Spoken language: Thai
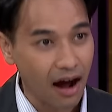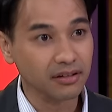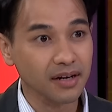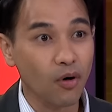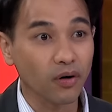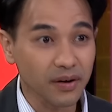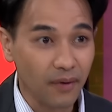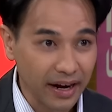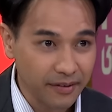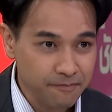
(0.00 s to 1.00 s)
ที่แล้วท่านพงษ์นิ
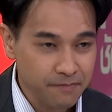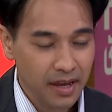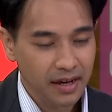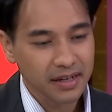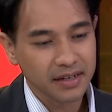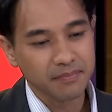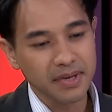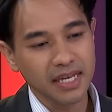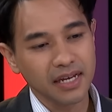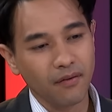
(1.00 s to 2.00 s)
วัฒน์ครับ
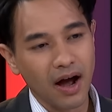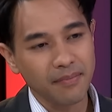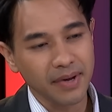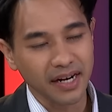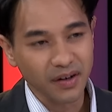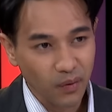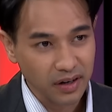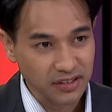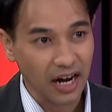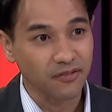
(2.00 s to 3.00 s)
มีความเห็นค
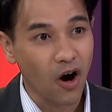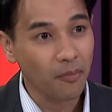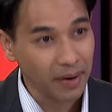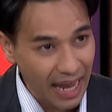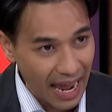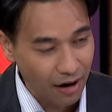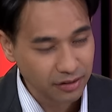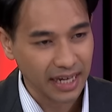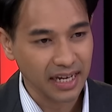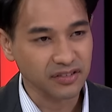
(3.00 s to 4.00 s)
วรสั่งฟ้องไปแล้ว
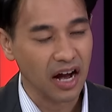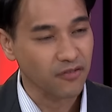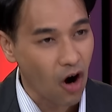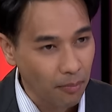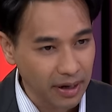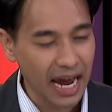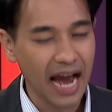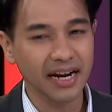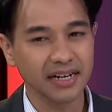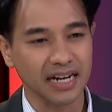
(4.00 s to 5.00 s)
แต่ยังสั่งฟ้องไม่
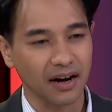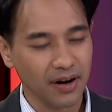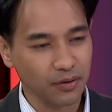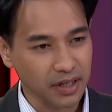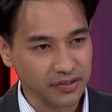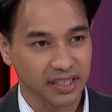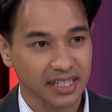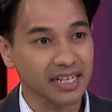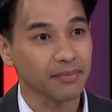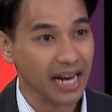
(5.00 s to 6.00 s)
ได้เนื่องจากว่าคุณทักษิณ
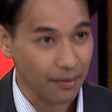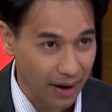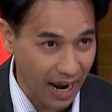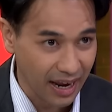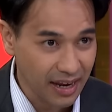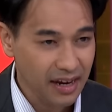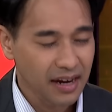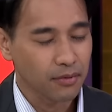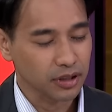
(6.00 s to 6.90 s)
ท่านยังไม่กลับมาใช่